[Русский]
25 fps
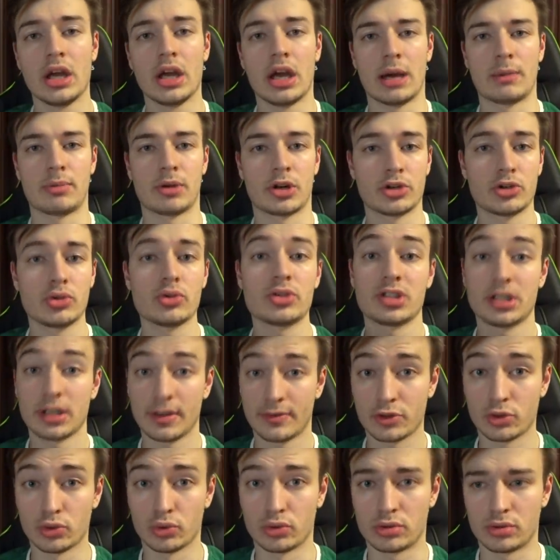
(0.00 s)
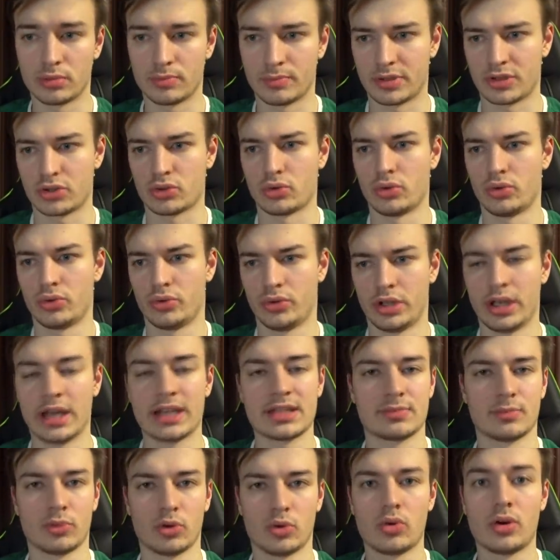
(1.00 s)
обращусь я в суд, поскольку я
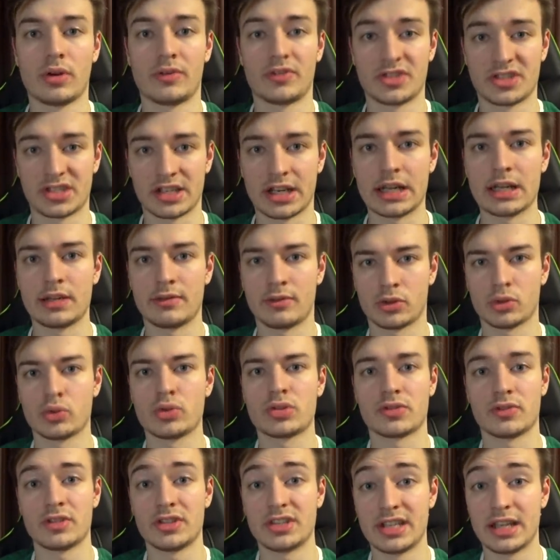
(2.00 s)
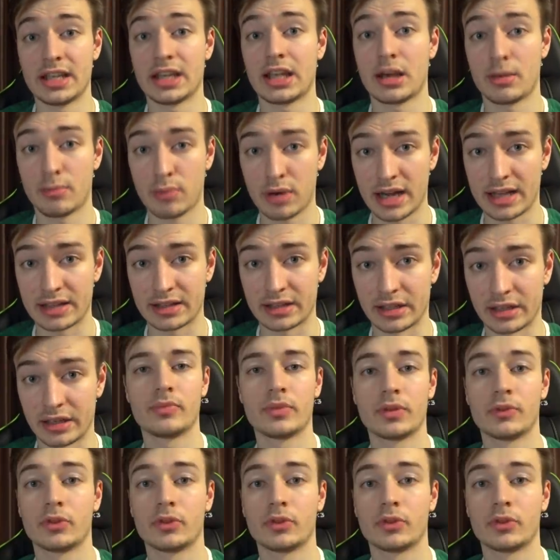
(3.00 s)
смогу официально вернуть свои деньги обратно.